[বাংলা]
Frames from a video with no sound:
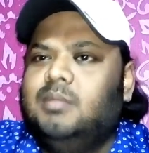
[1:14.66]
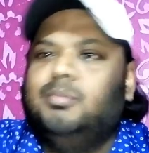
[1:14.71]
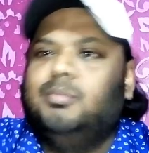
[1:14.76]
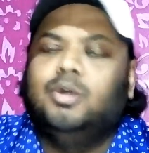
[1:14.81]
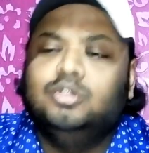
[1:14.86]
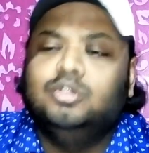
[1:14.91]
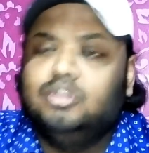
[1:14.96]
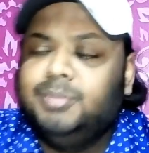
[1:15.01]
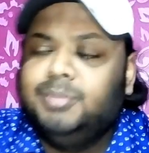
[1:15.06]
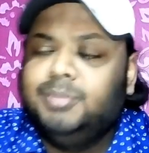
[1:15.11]

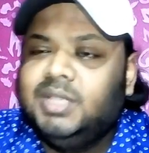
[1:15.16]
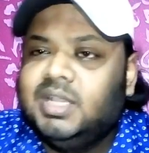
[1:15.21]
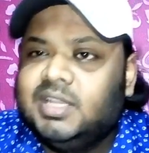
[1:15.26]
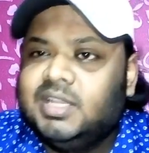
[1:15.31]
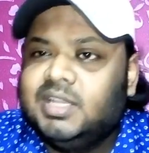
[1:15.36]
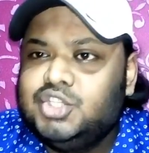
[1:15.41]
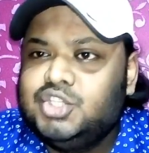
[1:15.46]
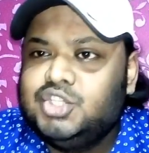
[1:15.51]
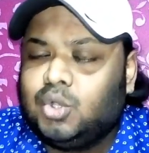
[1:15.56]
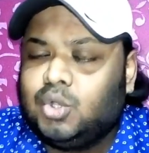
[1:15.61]
ভৌত
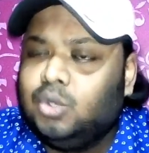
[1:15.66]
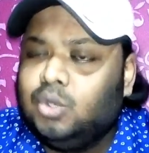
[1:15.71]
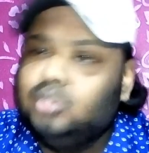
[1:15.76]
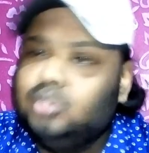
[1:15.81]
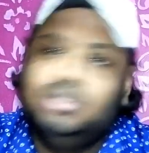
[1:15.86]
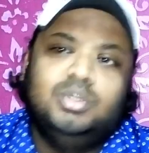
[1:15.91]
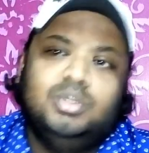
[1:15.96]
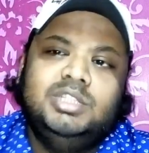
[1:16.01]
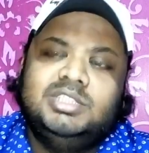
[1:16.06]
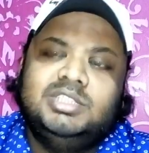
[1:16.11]
বিজ্ঞানের চলো
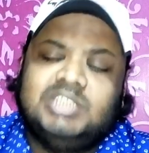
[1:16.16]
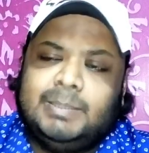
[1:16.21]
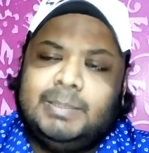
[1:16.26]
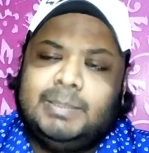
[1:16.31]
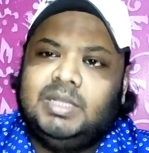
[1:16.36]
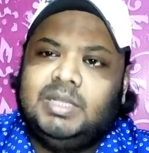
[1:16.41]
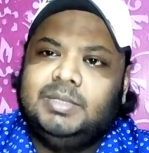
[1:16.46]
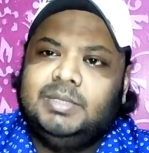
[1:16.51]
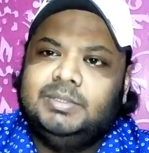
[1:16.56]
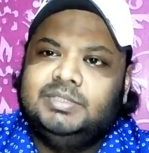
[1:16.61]
তড়িৎ
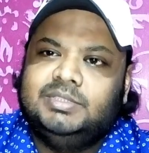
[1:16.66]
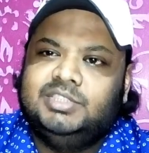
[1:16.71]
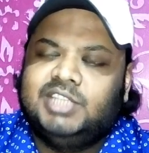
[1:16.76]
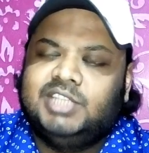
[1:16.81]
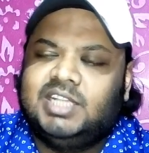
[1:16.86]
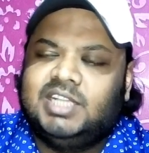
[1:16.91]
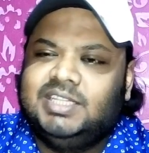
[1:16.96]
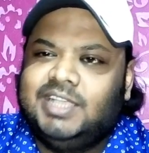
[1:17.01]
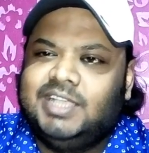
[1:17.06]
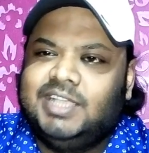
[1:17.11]
চ্যাপ্টার
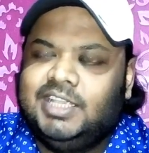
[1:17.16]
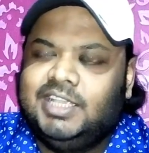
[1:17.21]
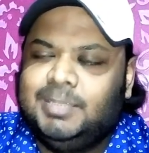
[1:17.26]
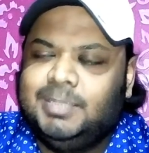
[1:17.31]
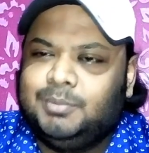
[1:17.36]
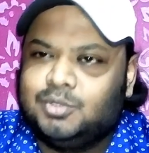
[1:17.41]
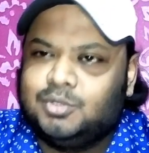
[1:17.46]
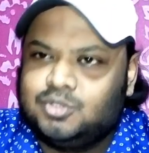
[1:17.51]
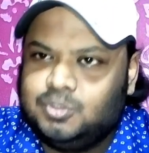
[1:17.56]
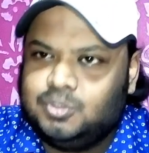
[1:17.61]
যেখান থেকে কী কী
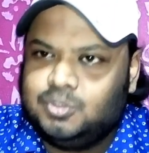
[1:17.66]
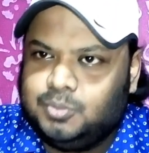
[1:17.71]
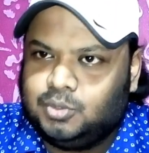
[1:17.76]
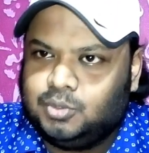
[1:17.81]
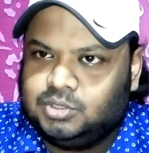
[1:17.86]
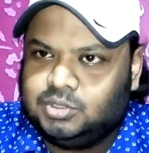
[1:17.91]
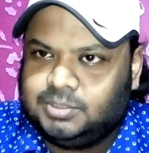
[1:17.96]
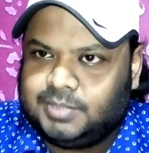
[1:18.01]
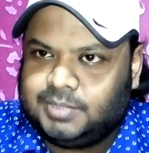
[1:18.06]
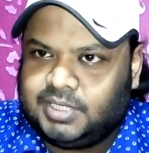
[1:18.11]
প্রশ্ন
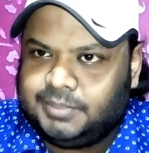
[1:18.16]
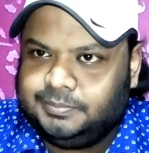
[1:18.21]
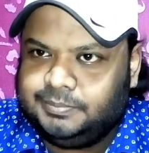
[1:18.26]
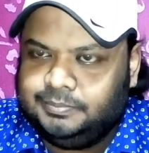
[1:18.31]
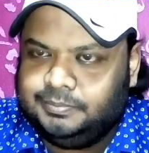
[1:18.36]
পড়তে পারে